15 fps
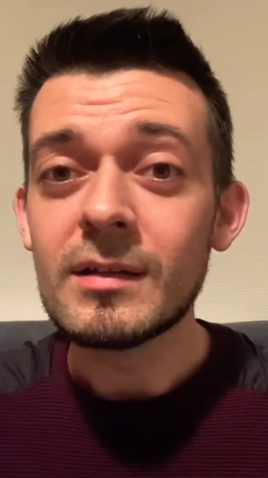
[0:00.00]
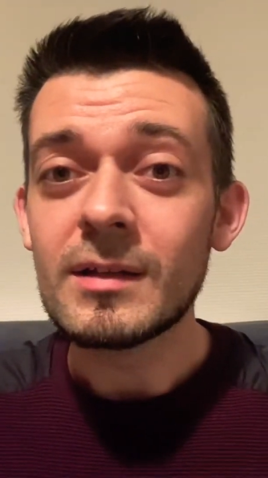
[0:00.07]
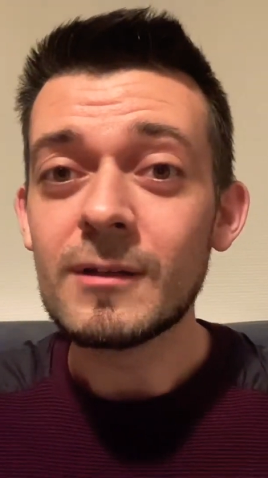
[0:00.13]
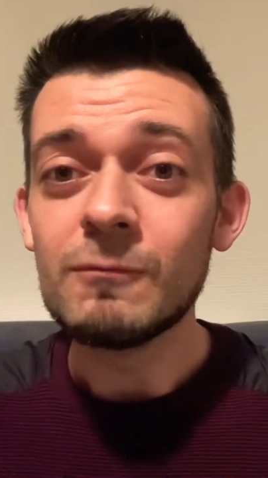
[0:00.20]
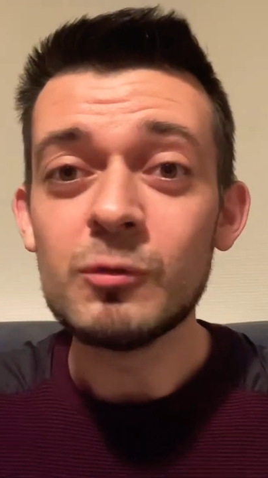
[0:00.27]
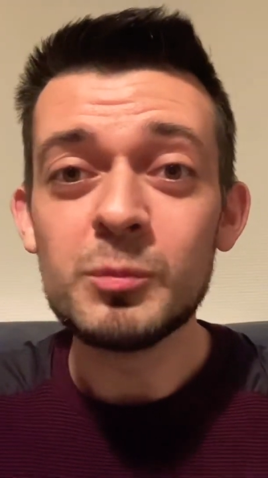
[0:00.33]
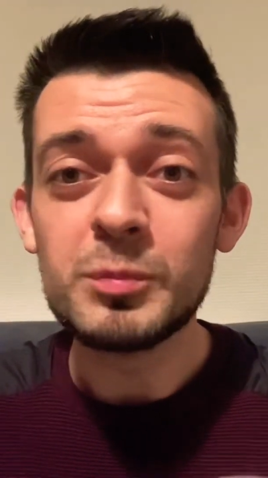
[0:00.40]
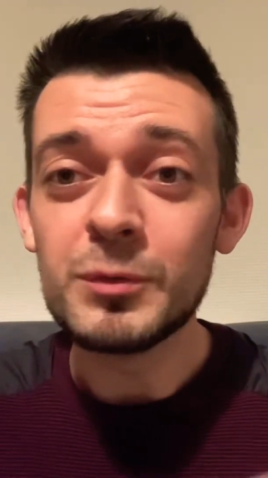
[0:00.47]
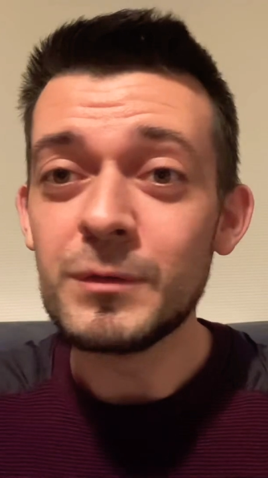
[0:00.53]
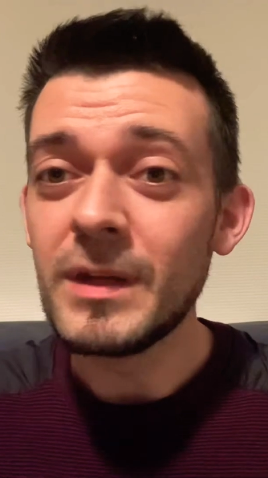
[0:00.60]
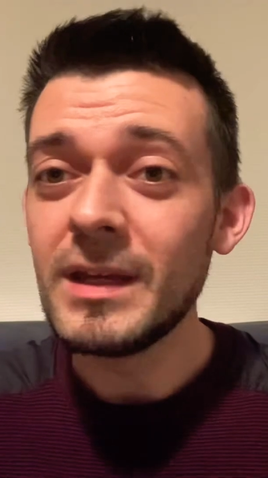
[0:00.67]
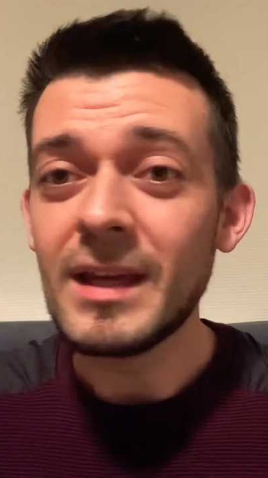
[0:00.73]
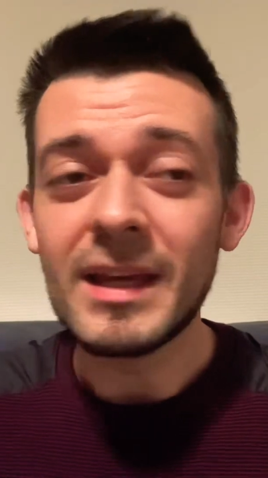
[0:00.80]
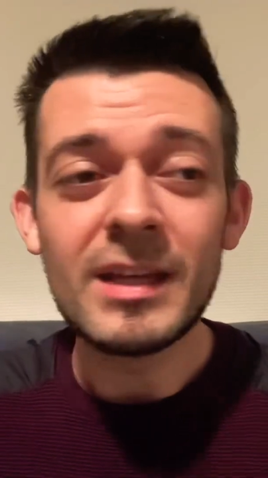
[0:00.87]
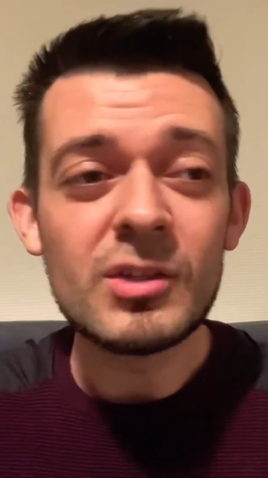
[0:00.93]
vous
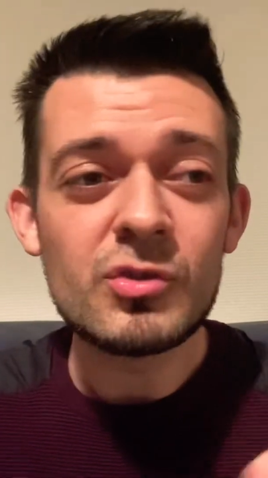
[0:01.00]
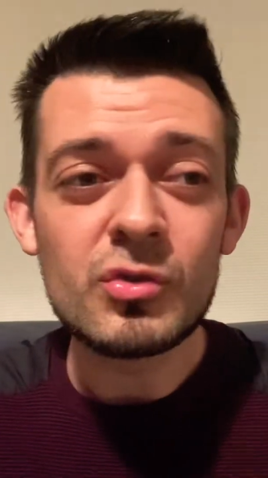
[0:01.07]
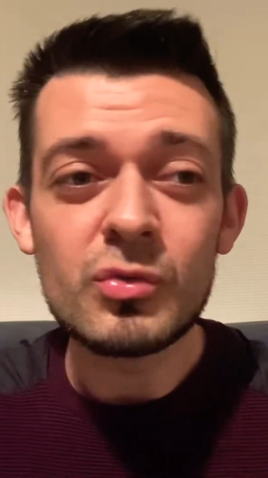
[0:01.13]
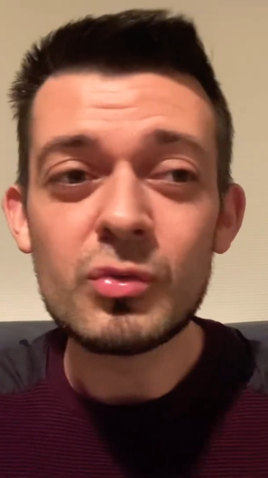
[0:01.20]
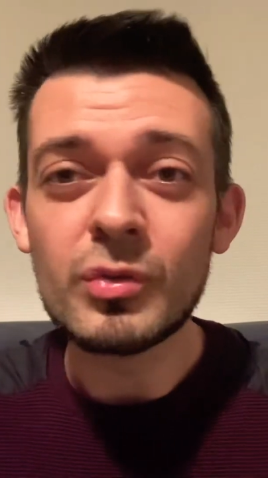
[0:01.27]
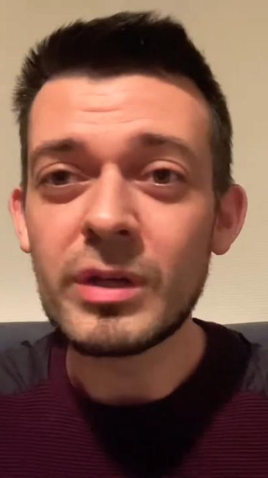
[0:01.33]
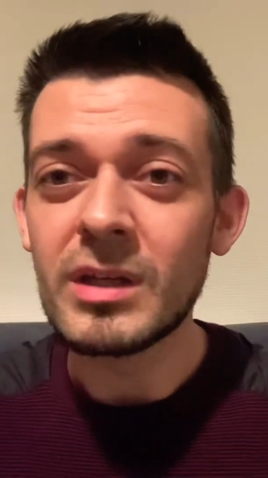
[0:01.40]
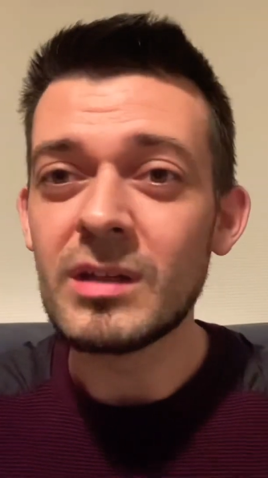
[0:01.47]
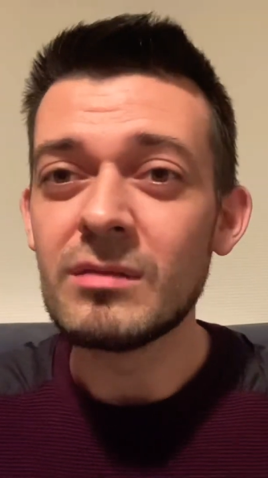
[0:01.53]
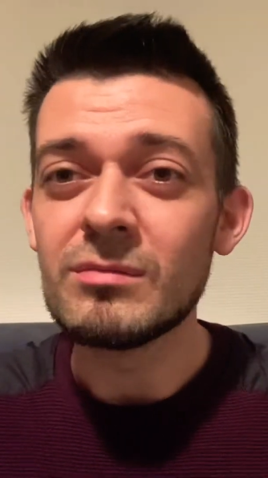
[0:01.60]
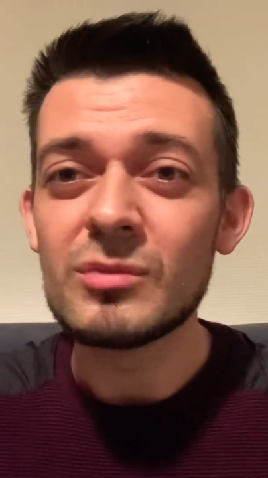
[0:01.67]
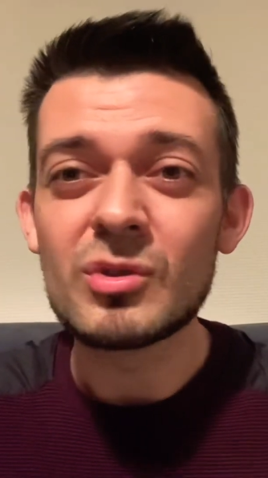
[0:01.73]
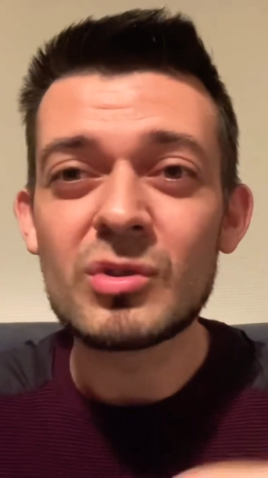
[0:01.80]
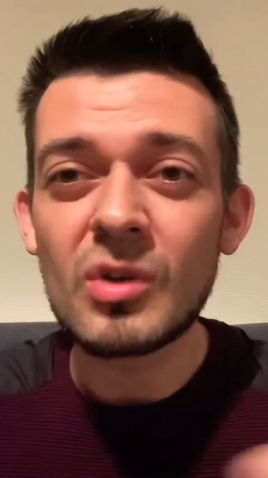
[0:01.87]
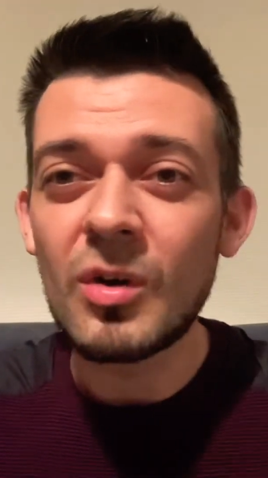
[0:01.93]
pouvez échouer
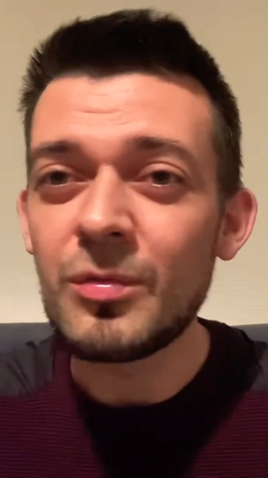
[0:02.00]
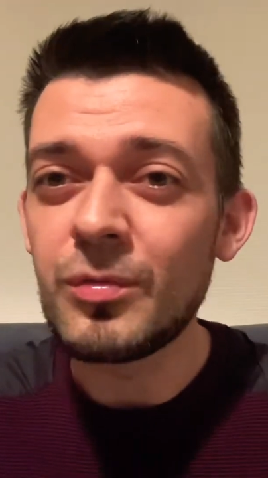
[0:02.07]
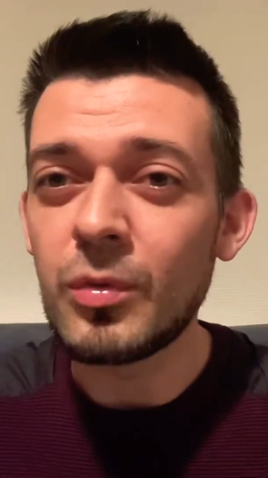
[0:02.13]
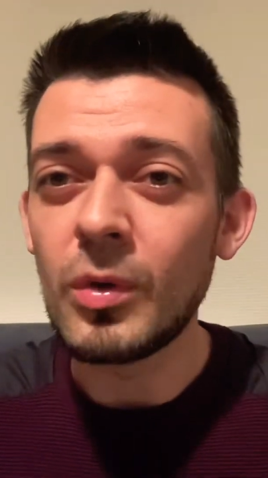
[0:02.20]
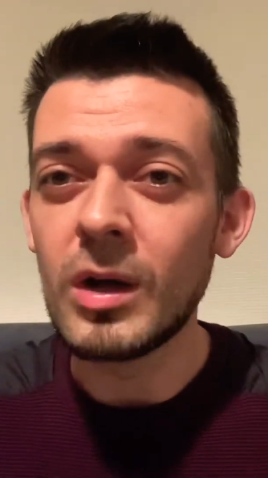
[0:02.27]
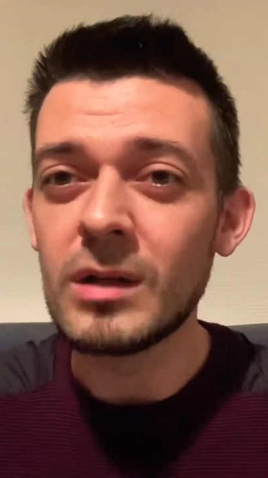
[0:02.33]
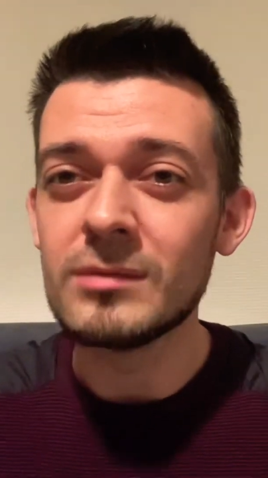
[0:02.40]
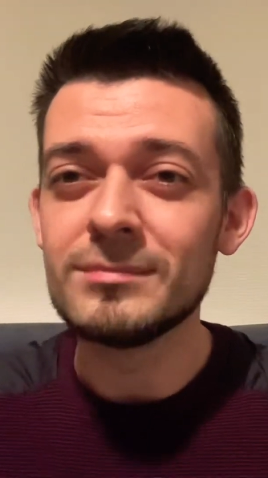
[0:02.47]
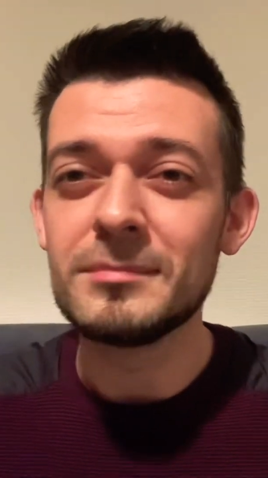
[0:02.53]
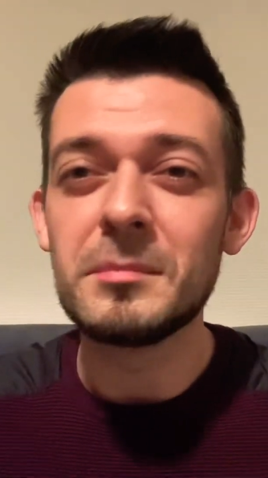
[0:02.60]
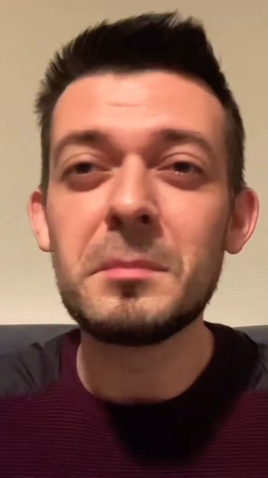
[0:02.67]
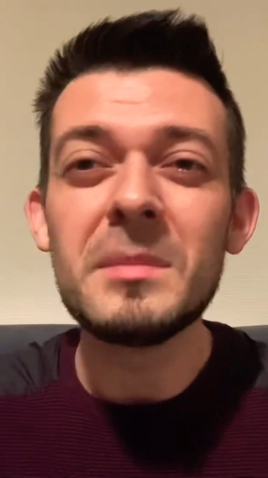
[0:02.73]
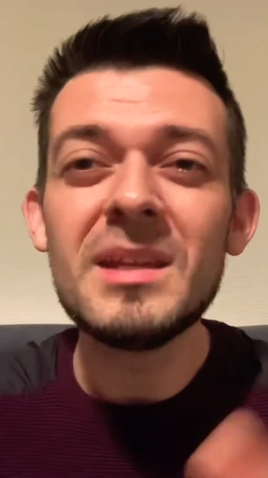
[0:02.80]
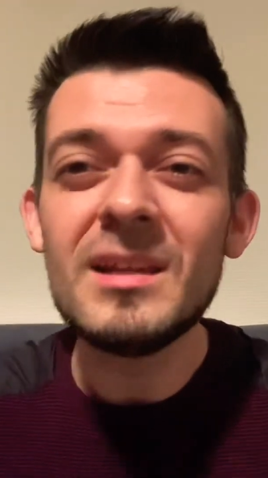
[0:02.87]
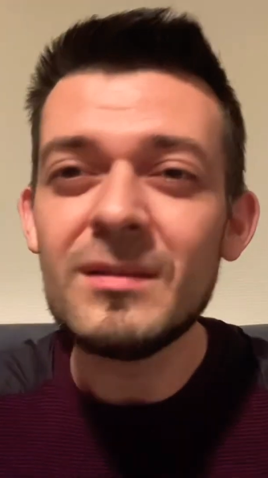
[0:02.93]
100 fois,
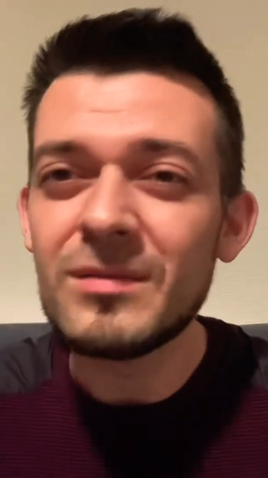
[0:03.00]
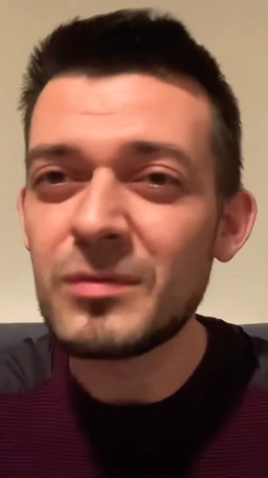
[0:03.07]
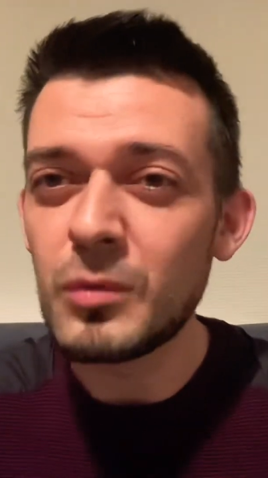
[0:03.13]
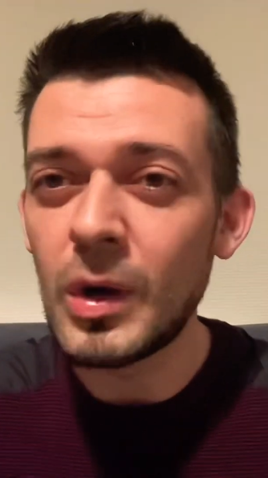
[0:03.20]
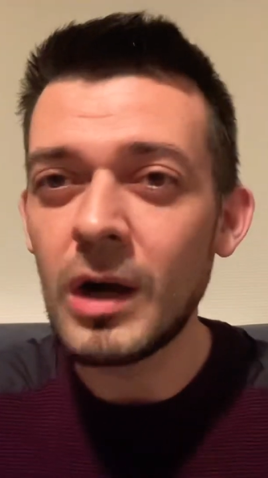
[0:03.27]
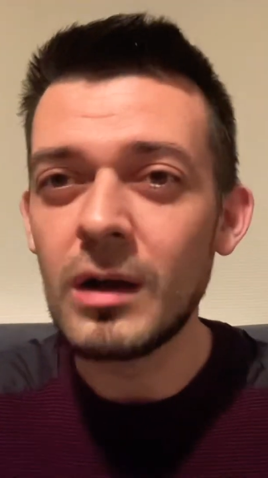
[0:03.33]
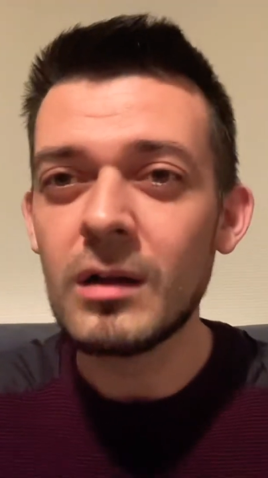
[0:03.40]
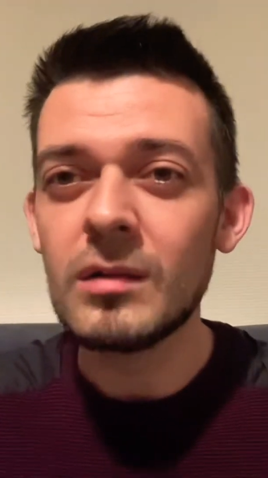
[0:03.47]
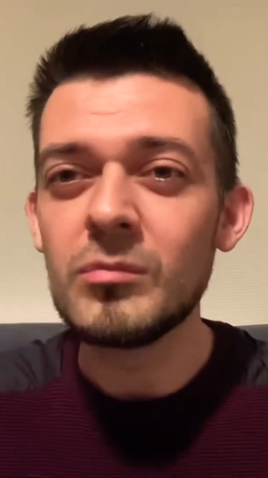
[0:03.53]
1000 fois,